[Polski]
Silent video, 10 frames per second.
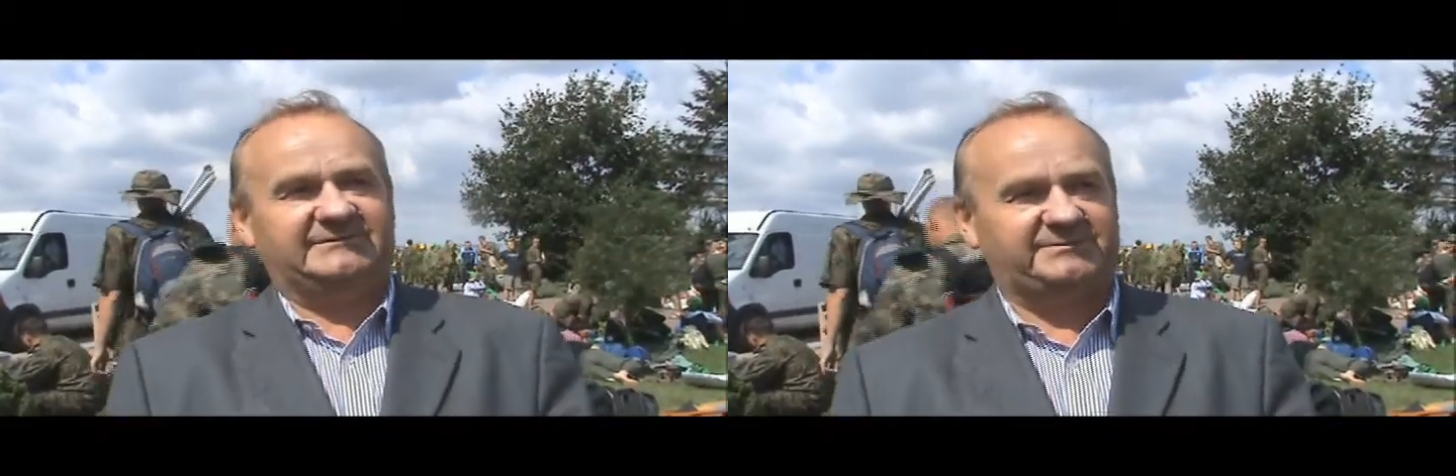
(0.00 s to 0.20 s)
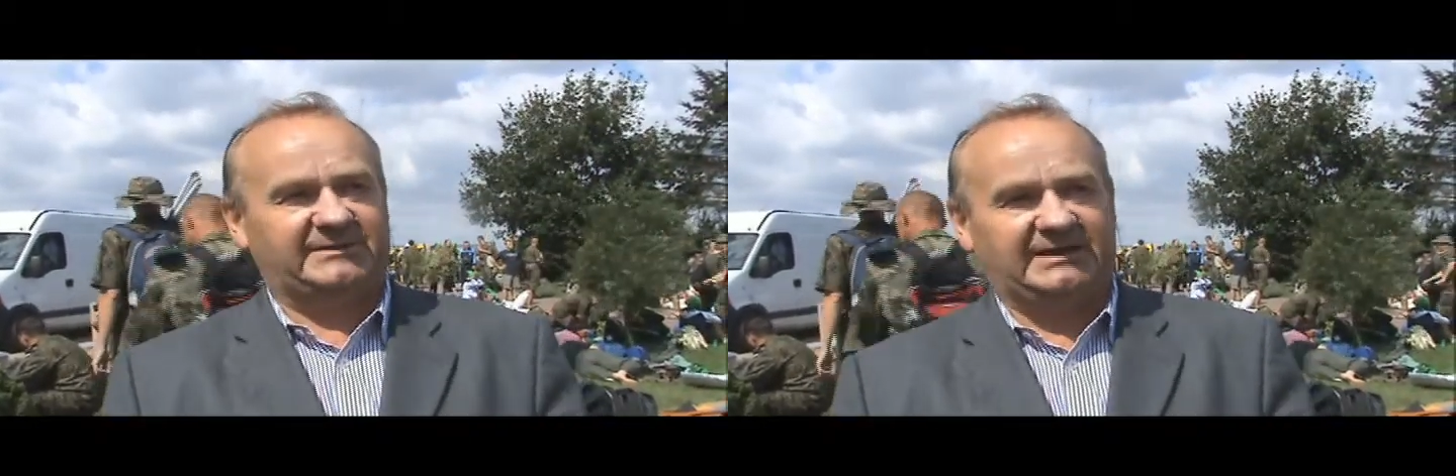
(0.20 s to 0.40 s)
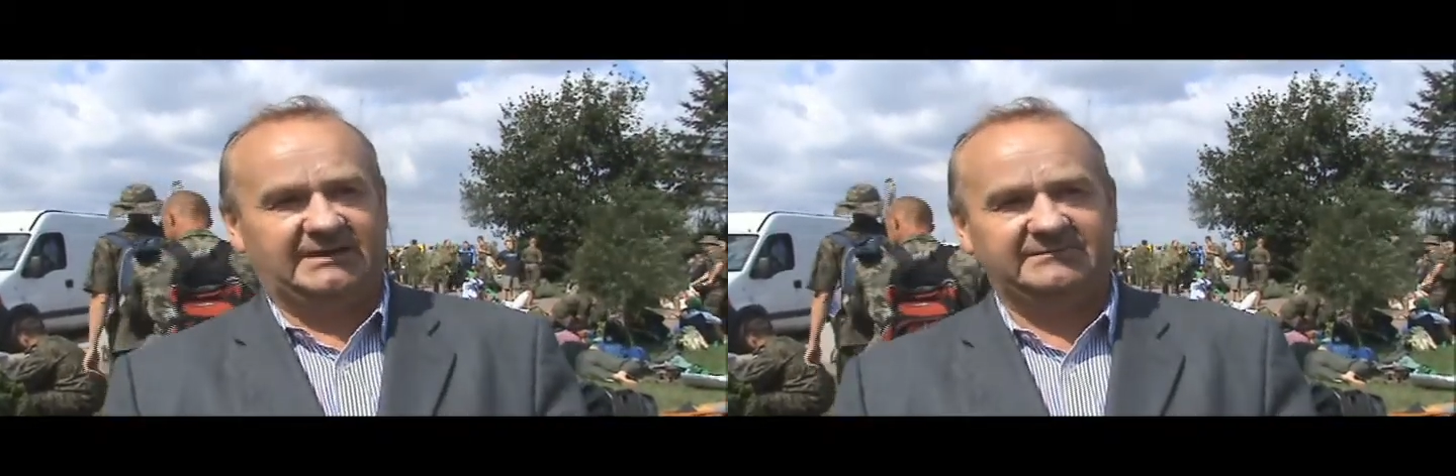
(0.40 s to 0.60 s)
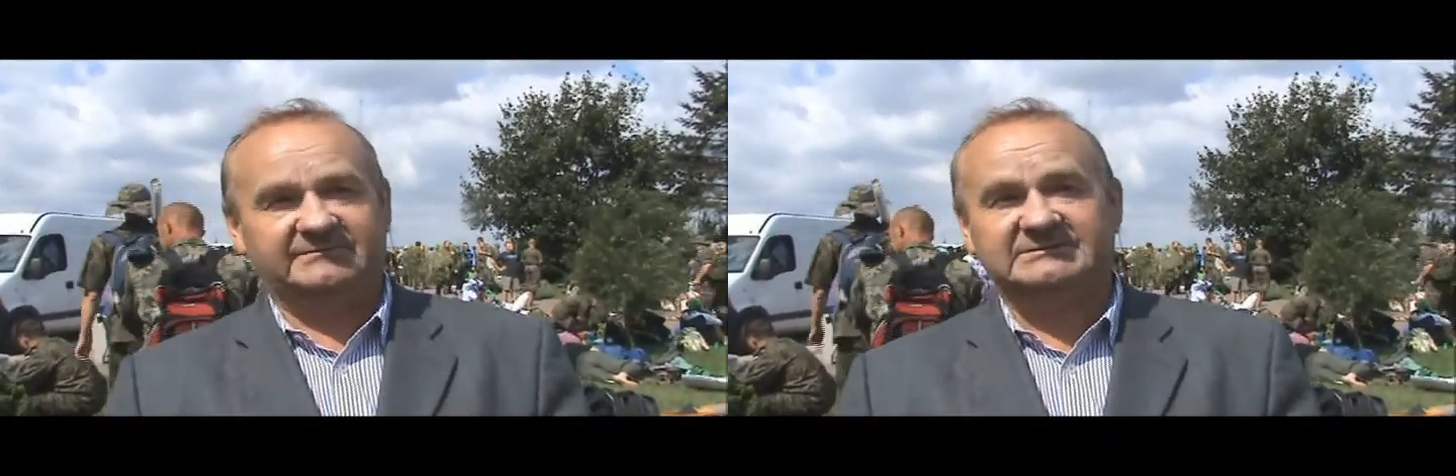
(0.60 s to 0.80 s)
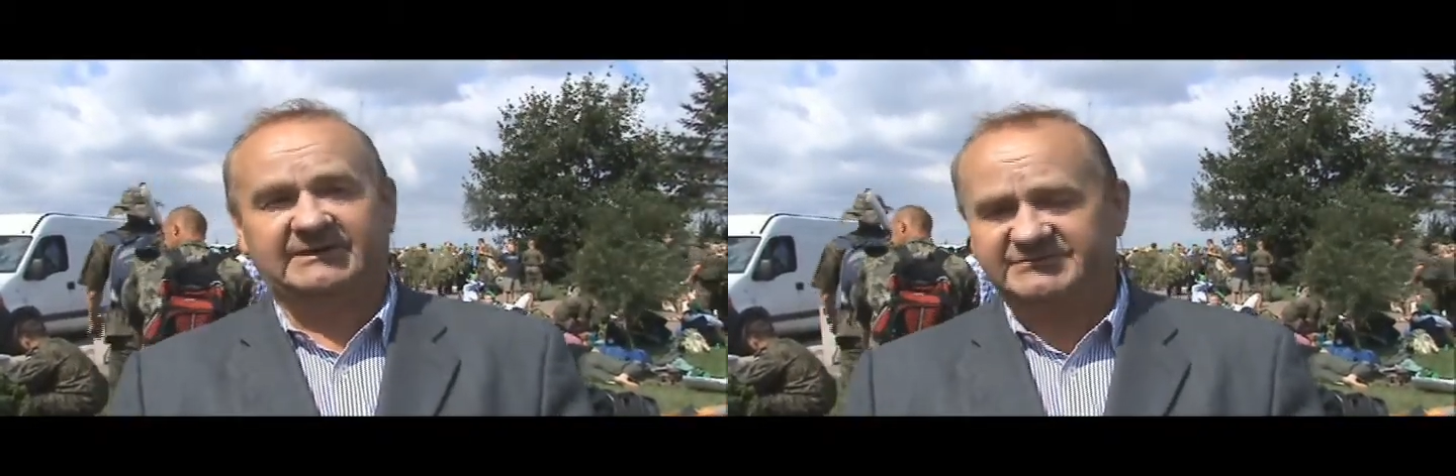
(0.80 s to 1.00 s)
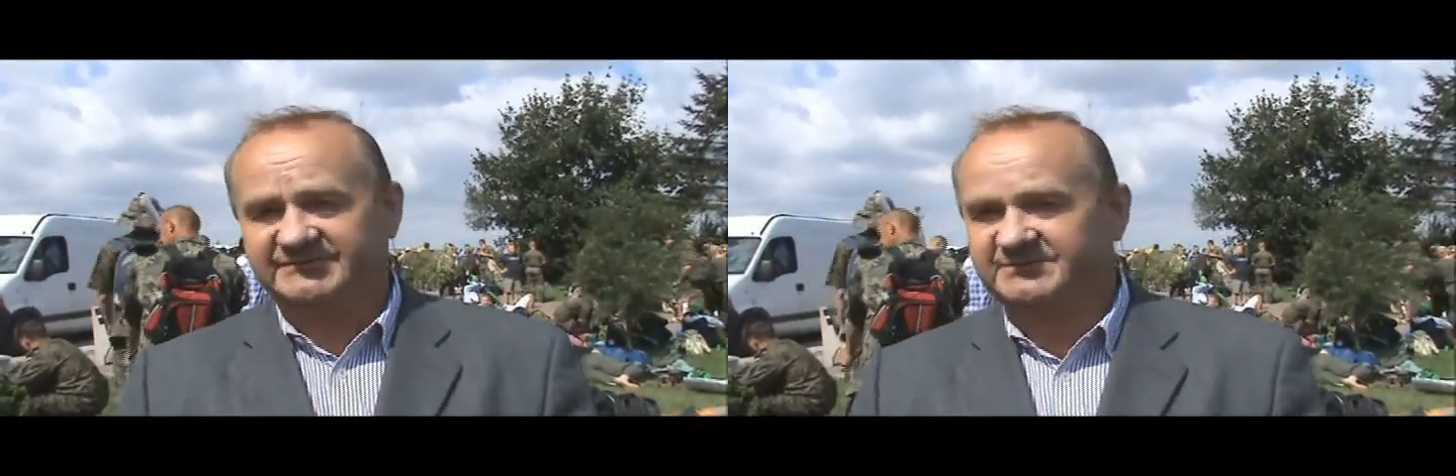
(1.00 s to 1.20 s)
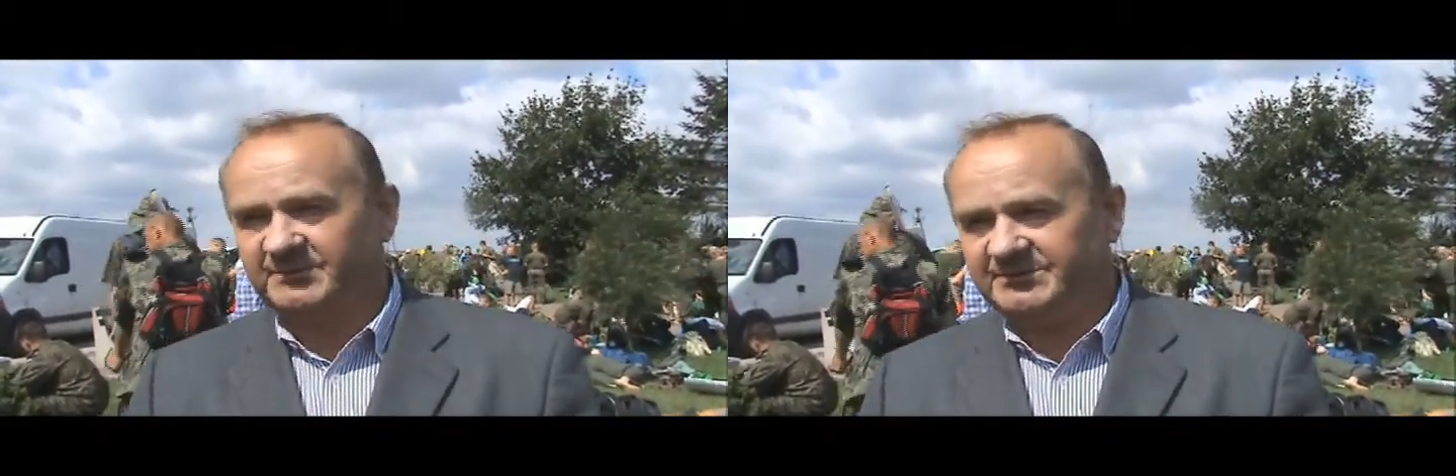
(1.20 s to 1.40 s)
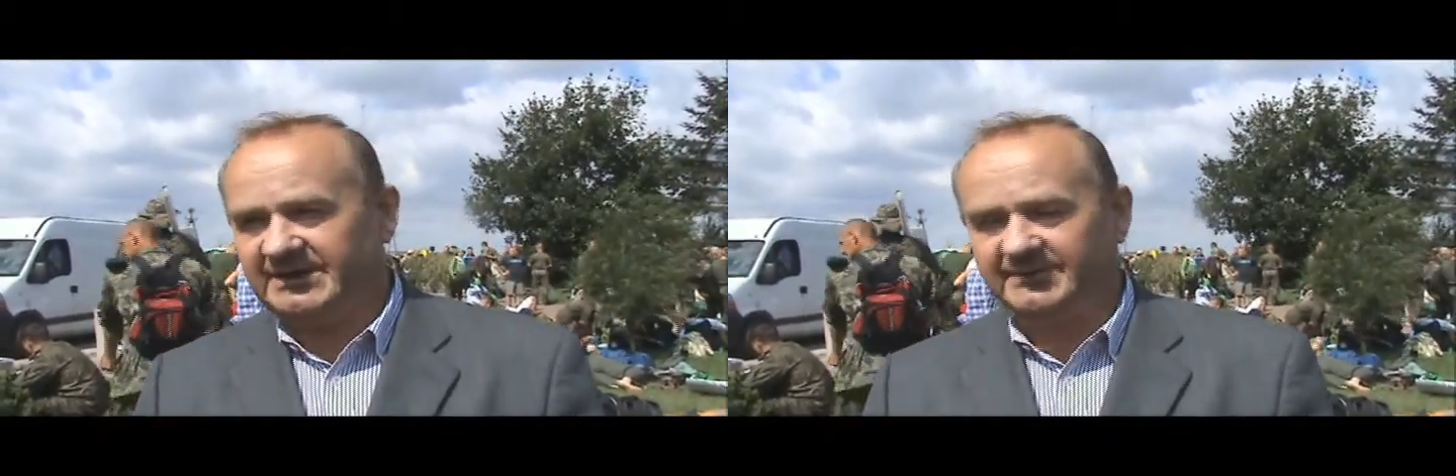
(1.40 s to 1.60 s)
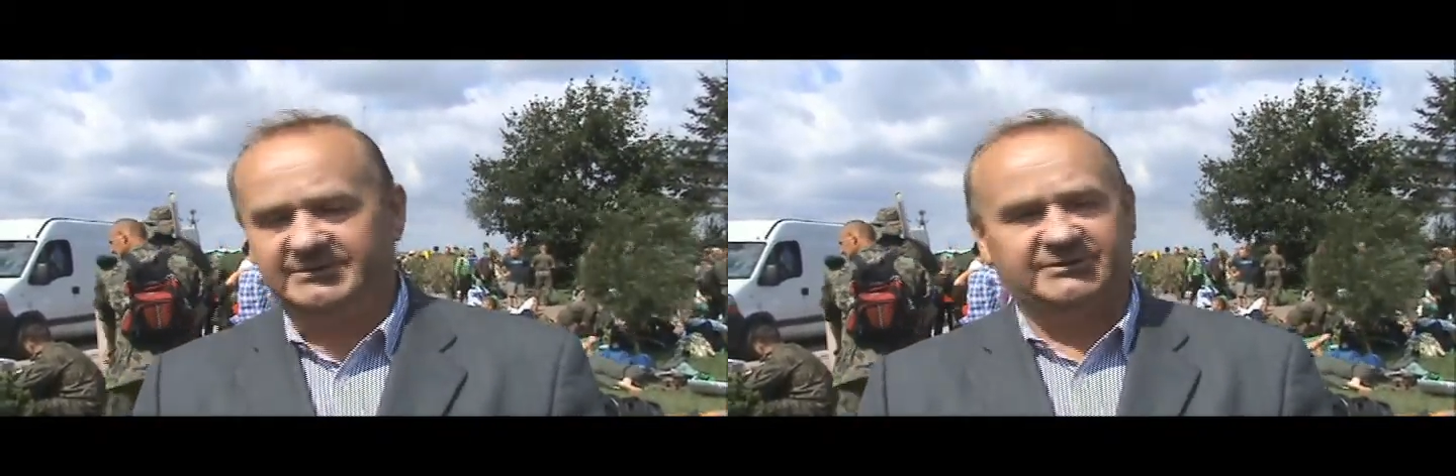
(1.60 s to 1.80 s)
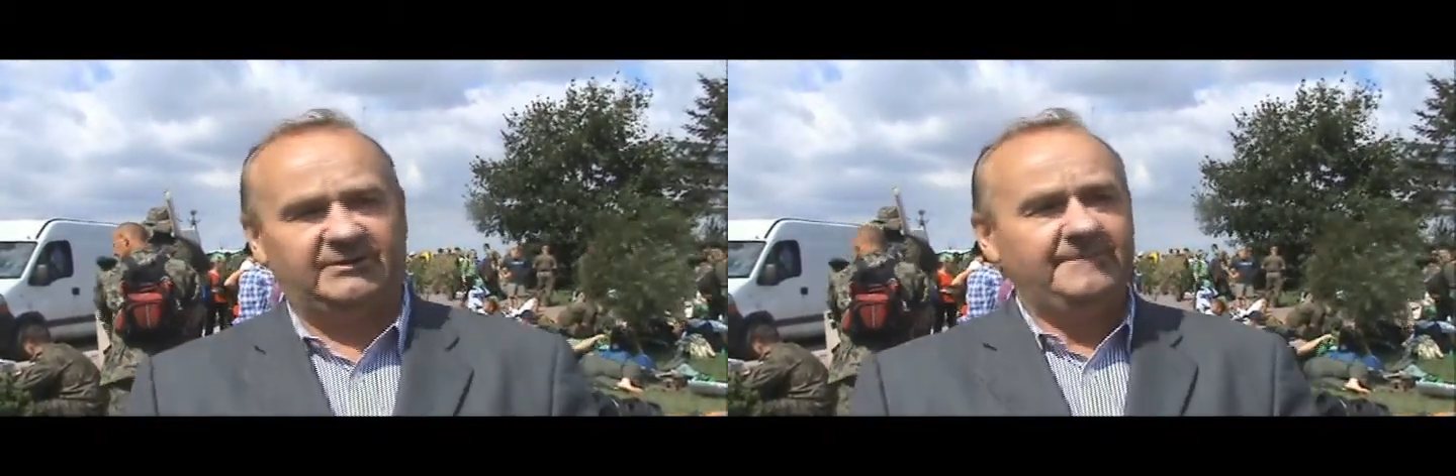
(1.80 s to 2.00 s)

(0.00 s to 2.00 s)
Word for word: wspaniali. Zawsze wspominamy to.